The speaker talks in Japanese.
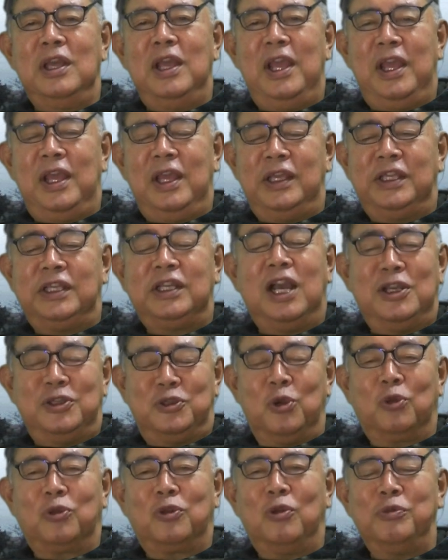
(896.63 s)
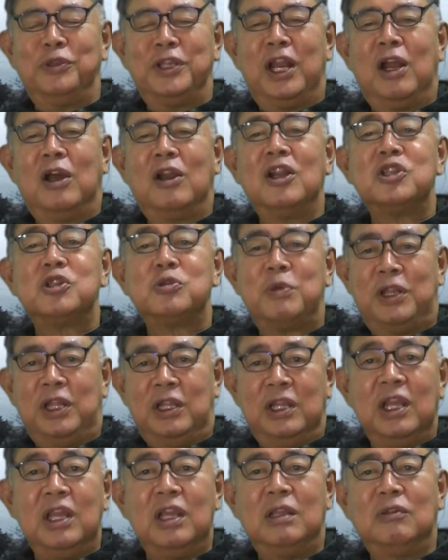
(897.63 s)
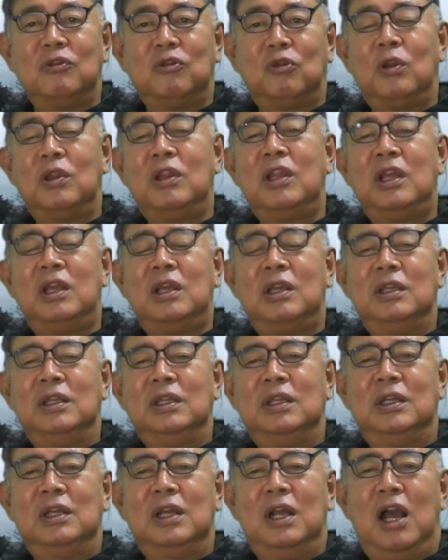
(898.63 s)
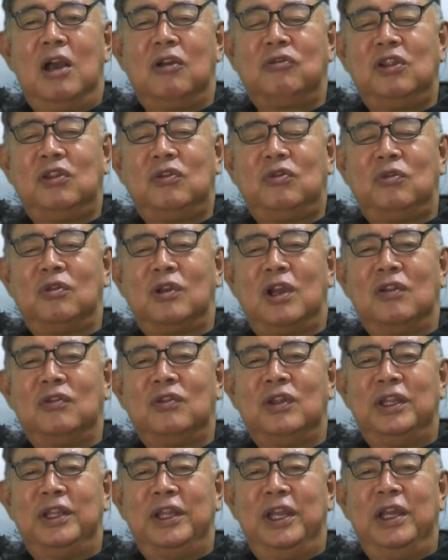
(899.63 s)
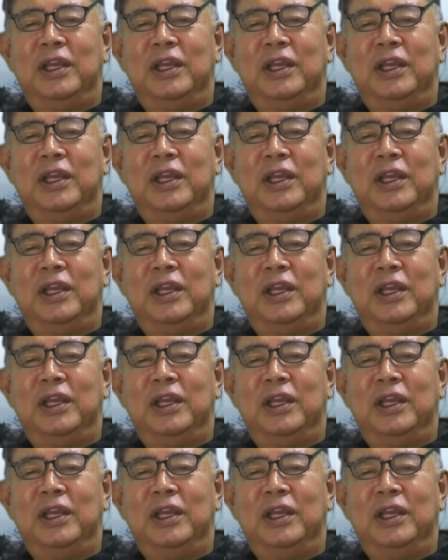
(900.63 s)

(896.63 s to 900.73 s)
えー、被害状況みたいな話までねそれでアクセス数稼いで、